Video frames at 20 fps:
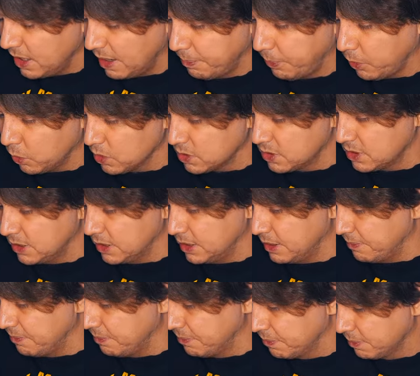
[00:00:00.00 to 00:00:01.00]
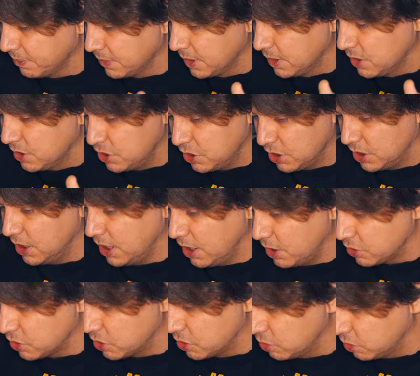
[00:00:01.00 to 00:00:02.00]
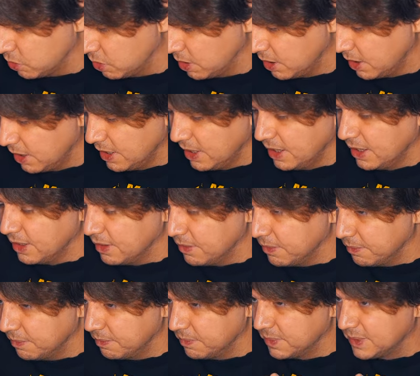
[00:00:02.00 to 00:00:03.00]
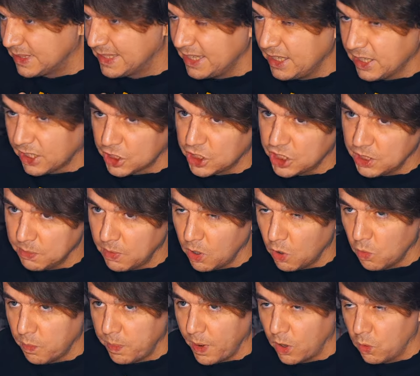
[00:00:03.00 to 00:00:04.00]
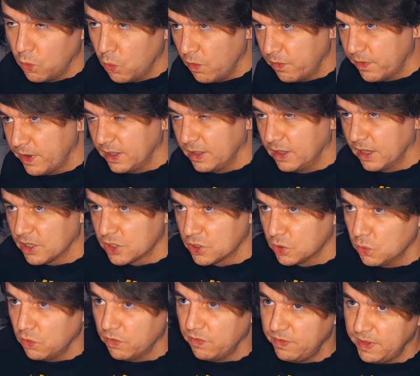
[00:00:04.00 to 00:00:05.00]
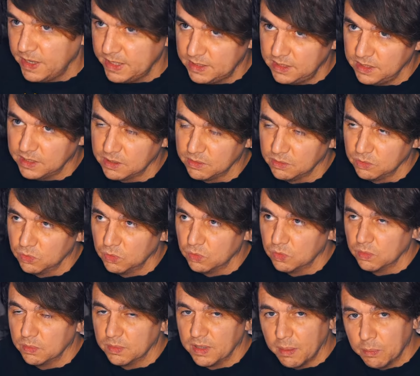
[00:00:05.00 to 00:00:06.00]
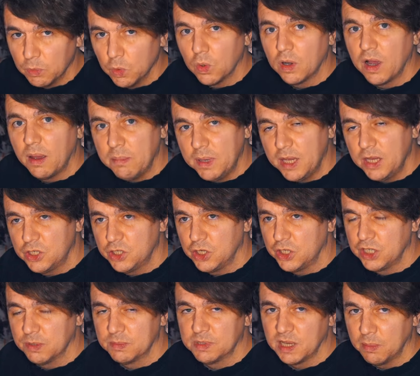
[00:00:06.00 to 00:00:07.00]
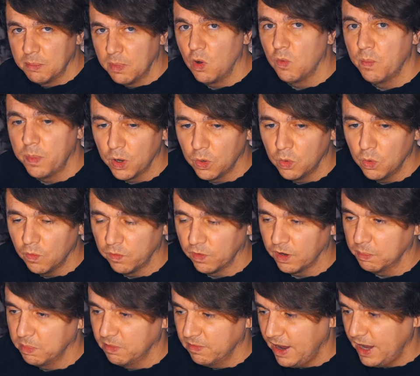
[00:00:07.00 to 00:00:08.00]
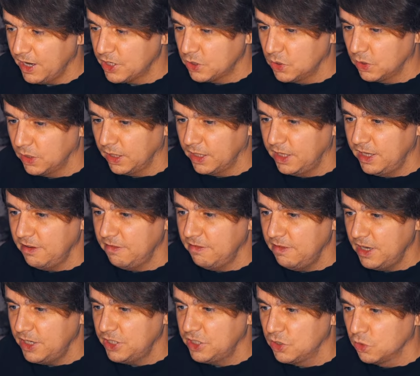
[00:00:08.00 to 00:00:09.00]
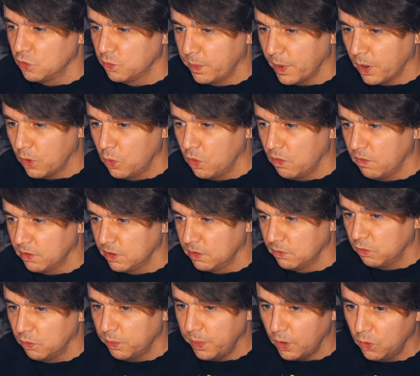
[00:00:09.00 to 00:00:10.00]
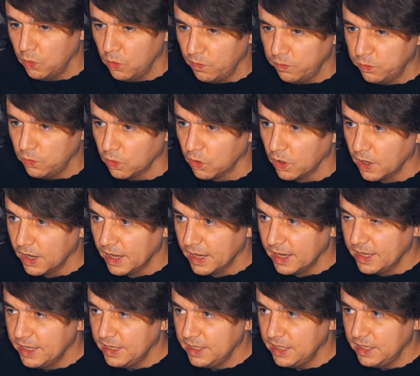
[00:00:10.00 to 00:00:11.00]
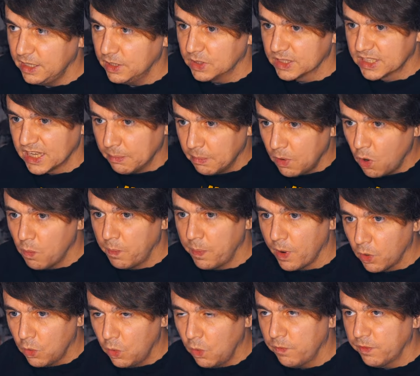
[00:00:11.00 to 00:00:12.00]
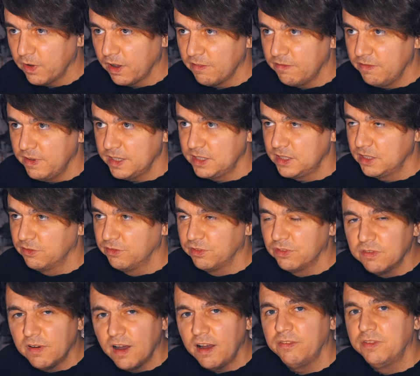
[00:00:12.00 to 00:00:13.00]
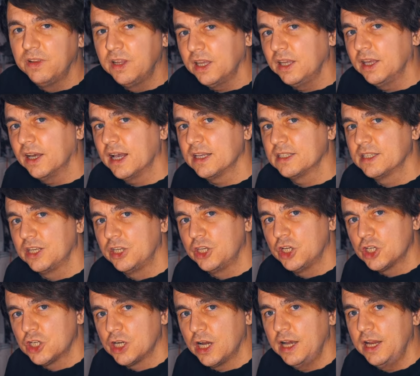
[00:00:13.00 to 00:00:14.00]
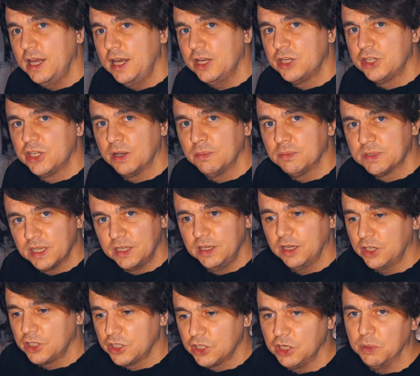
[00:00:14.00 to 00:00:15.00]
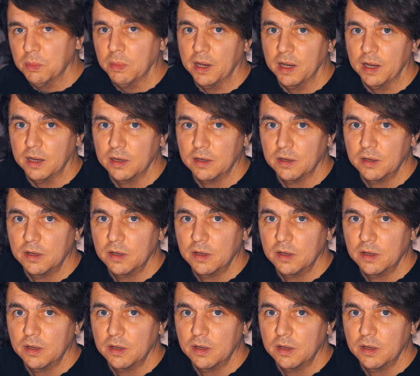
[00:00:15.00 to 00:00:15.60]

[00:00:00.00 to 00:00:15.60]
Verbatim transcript: я просто считаю, что содержимое упаковки должно весить ну, намного меньше, чем сама упаковка. Бывает, что такие вещи упакованы в упаковку, и сама упаковка весит в 2-3 раза тяжелее, чем содержимое.